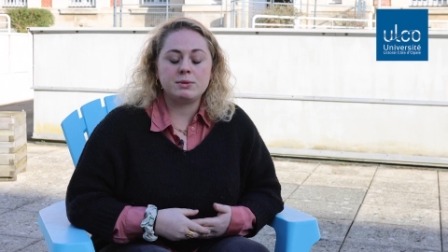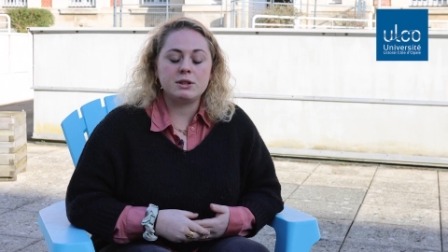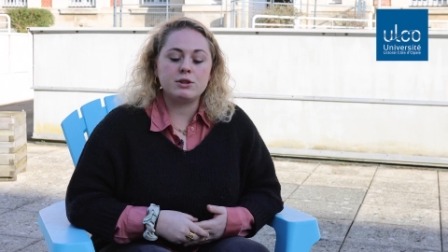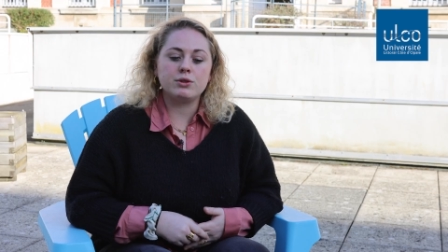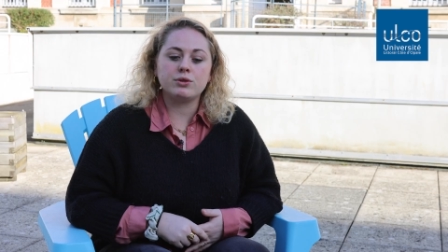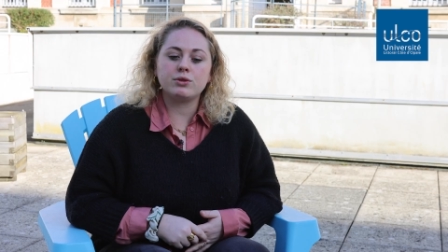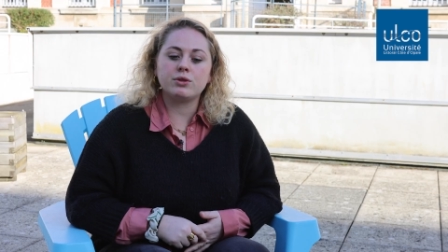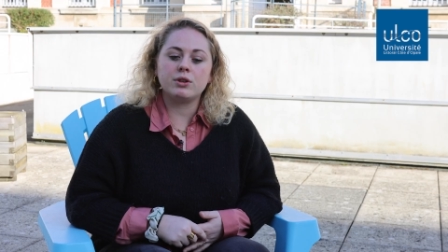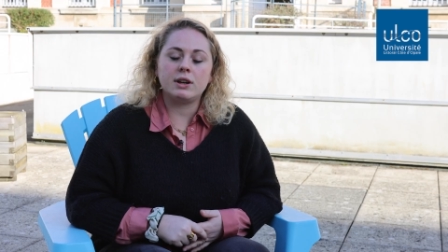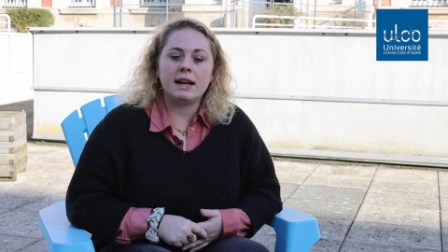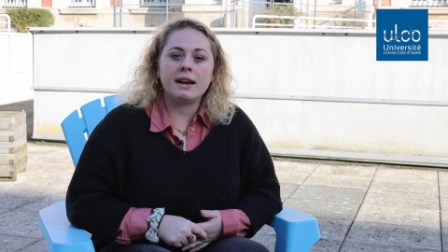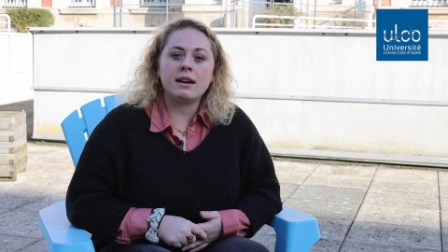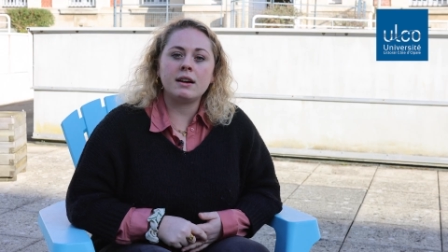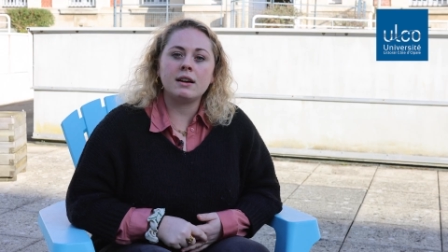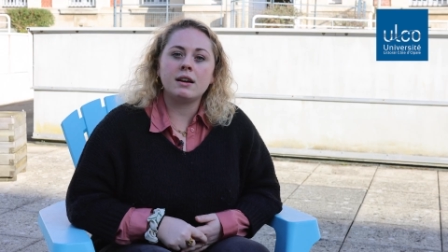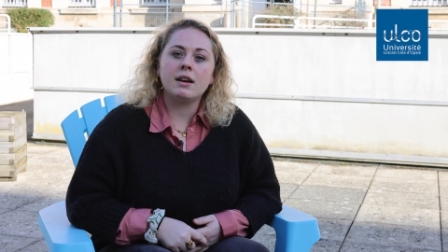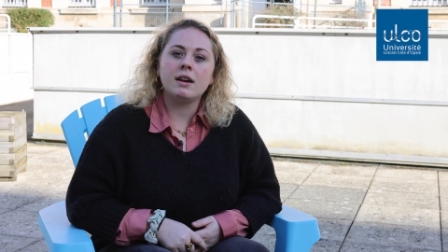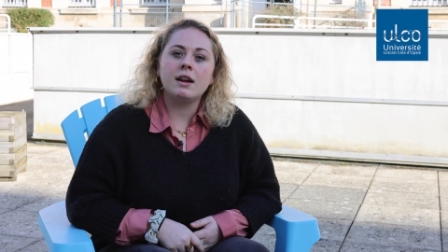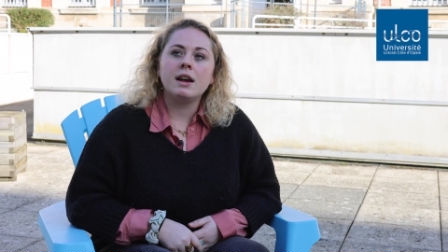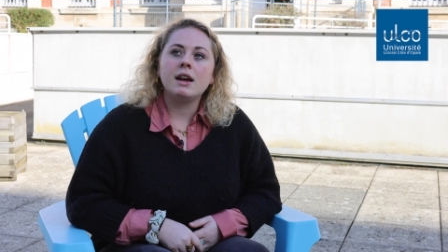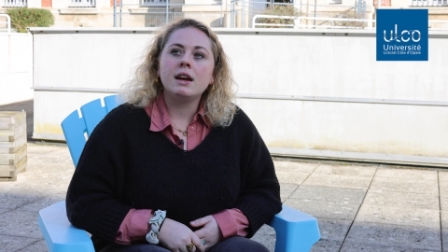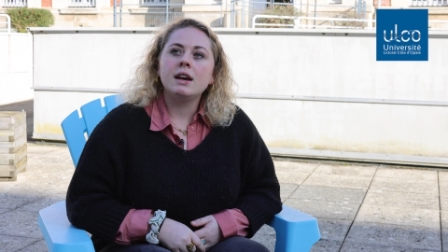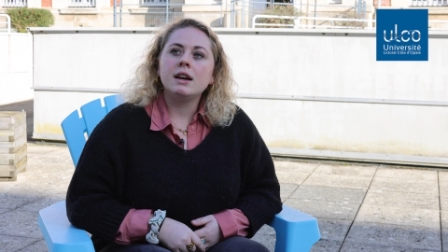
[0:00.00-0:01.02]
le milieu scolaire.
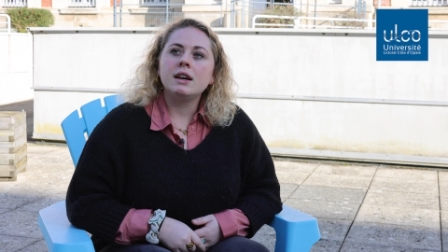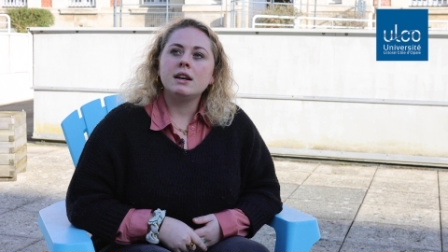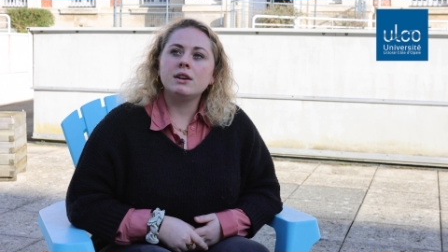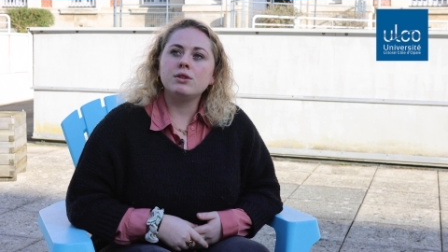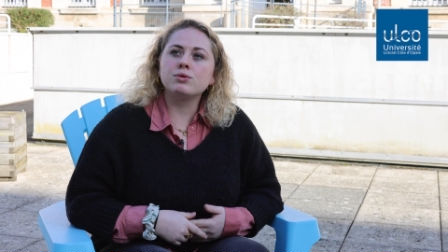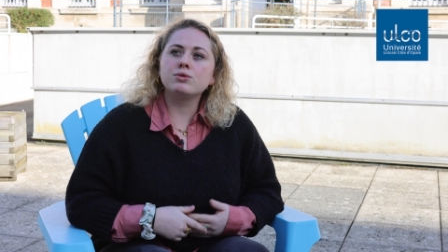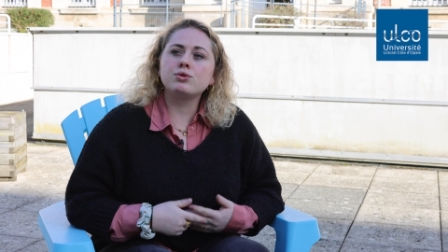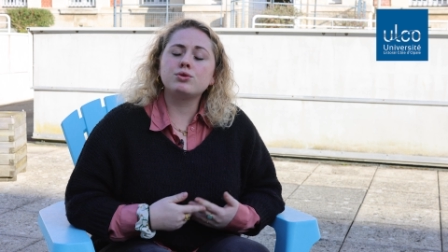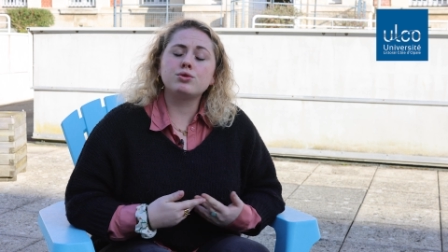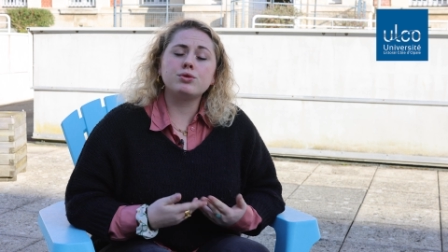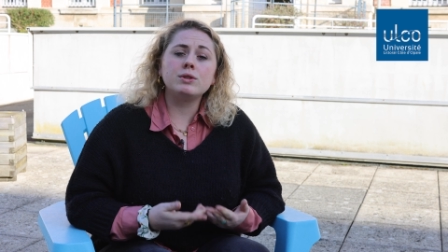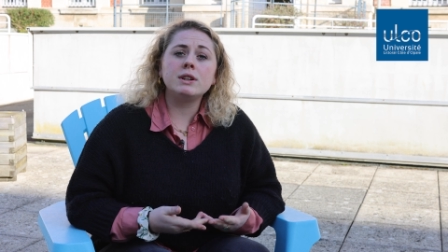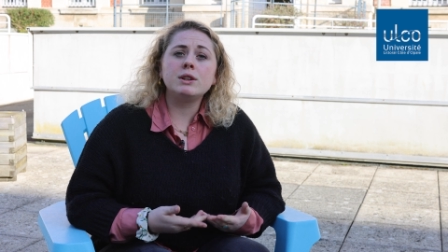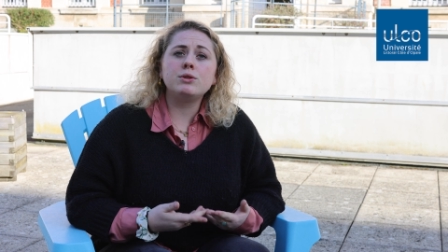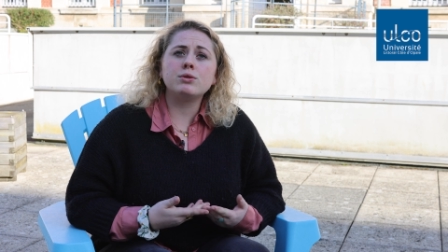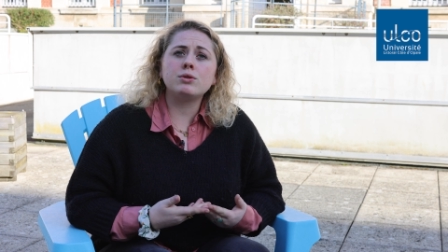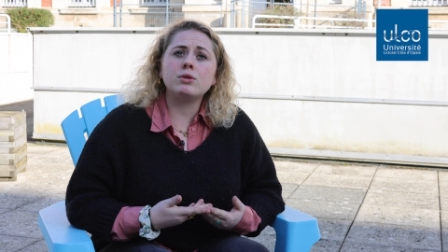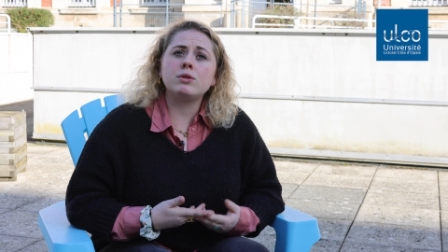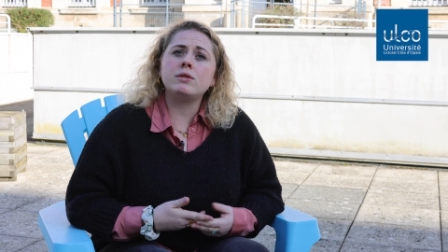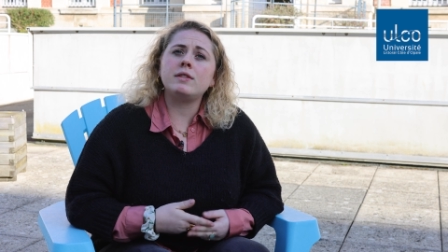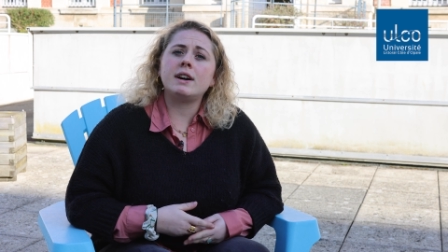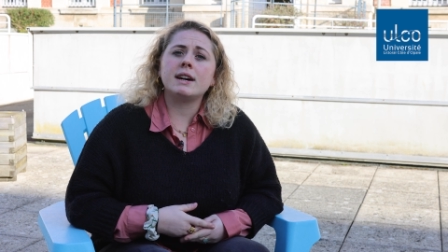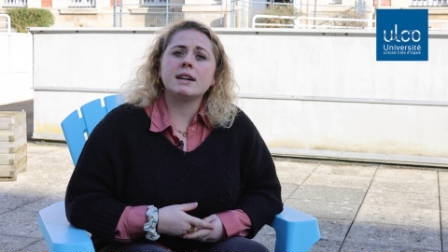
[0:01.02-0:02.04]
Et donc tous les
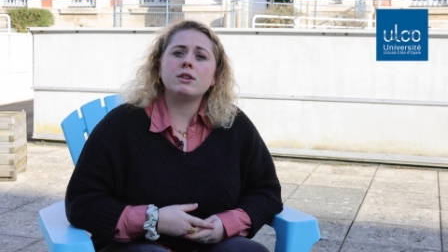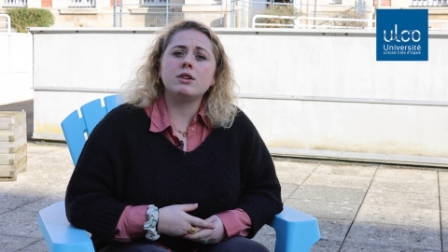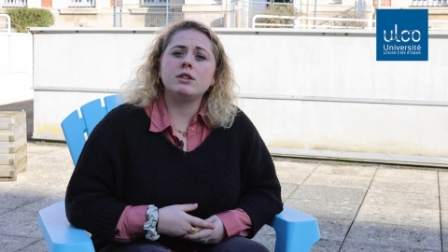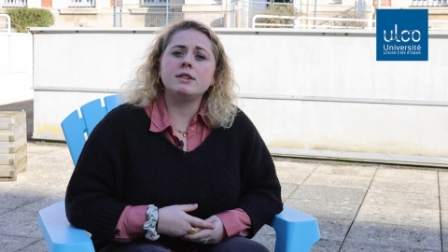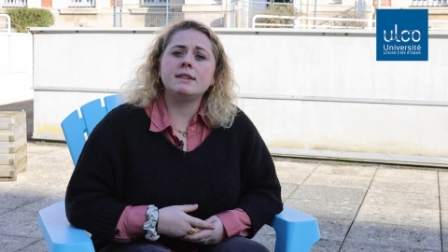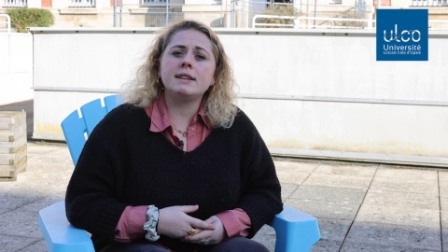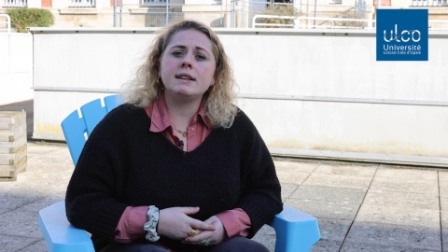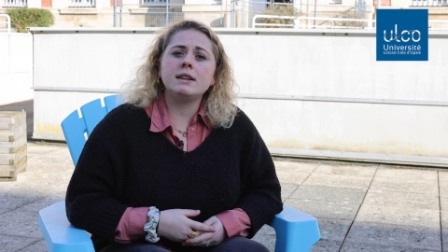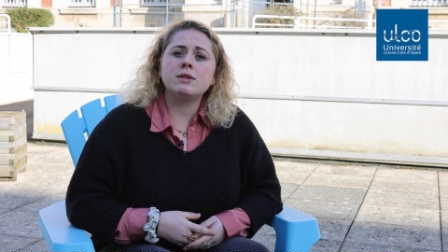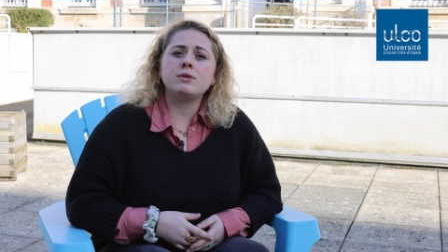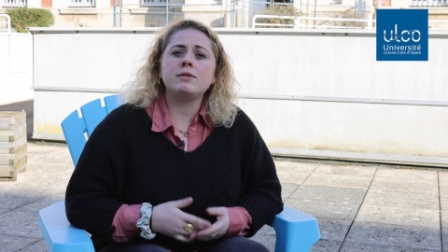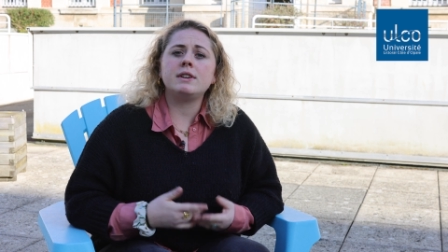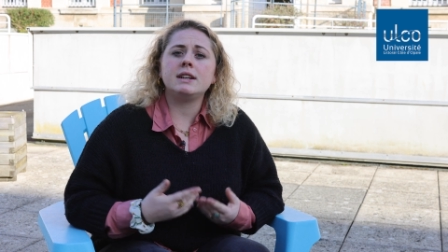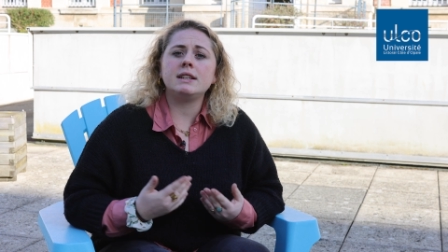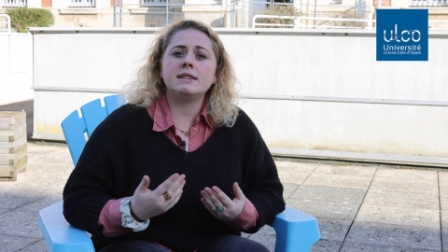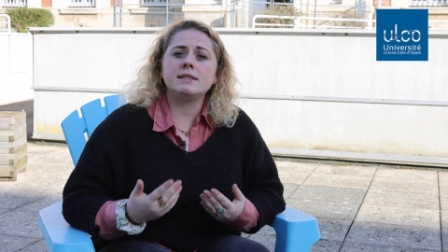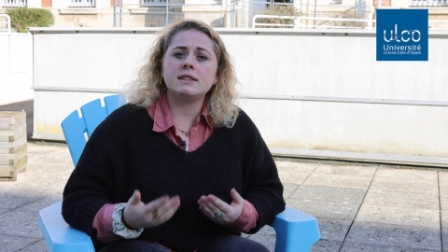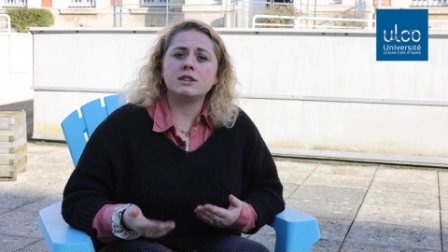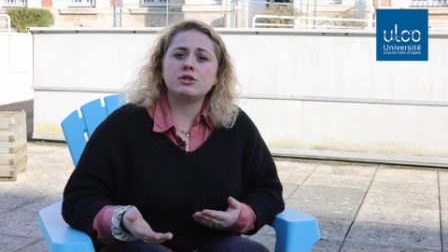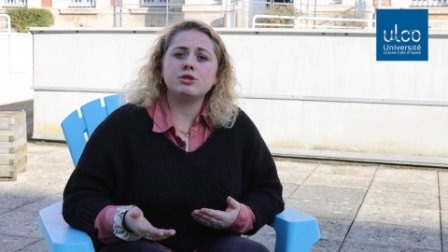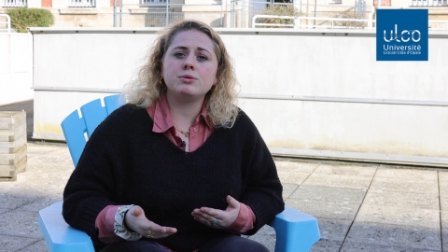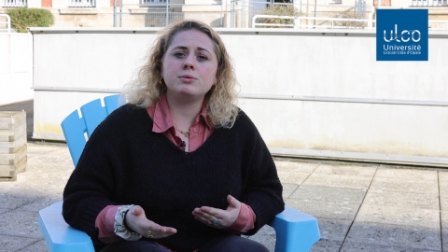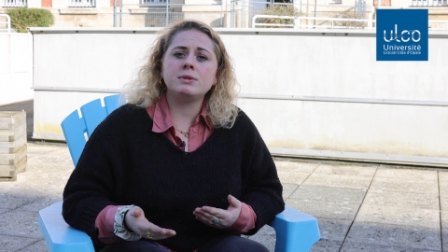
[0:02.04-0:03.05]
dons qu'on va récolter, on va
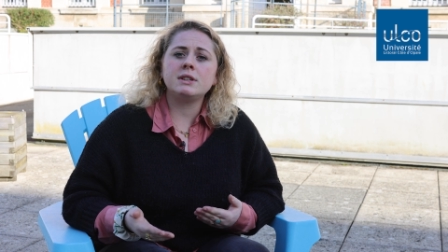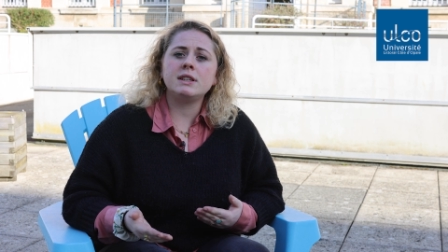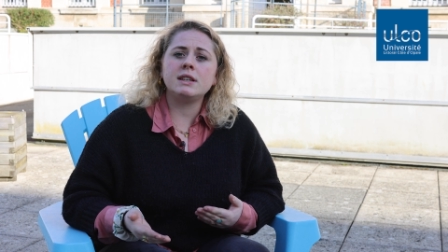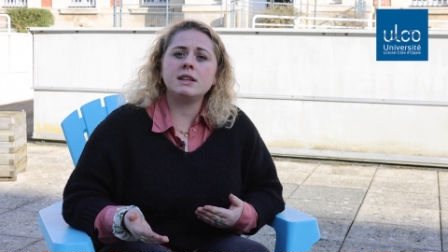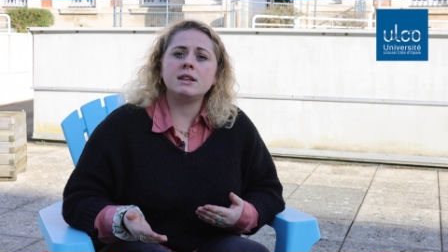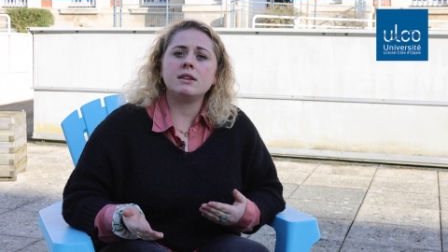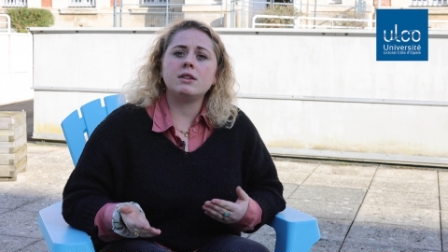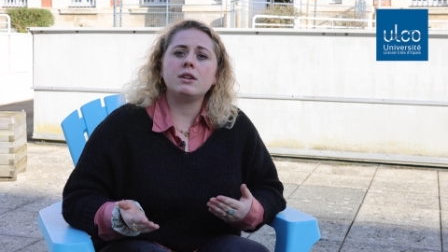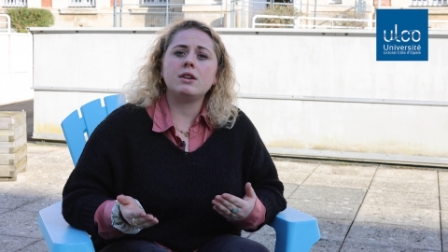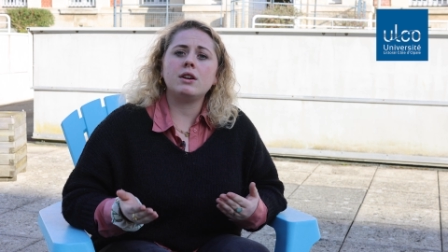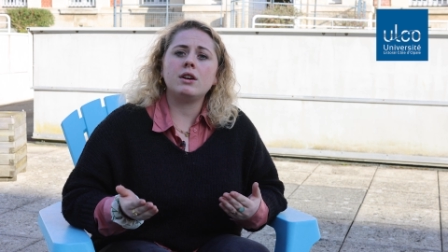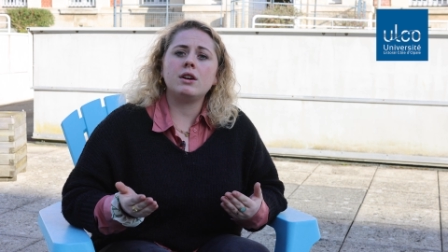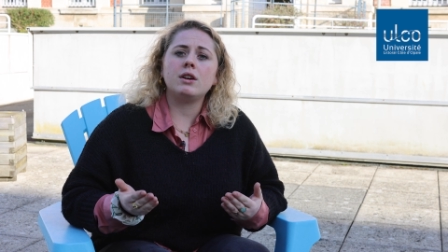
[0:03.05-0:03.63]
les acheminer,